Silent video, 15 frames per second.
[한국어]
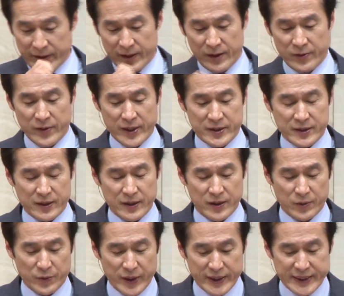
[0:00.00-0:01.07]
이를
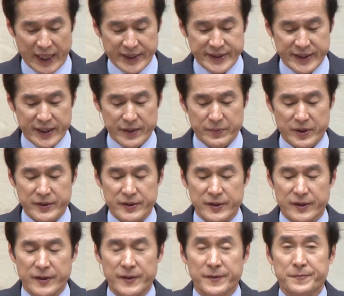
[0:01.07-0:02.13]
위해서 우리 자신이
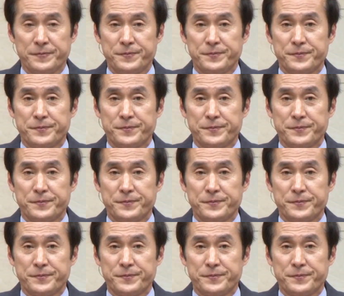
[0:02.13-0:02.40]
먼저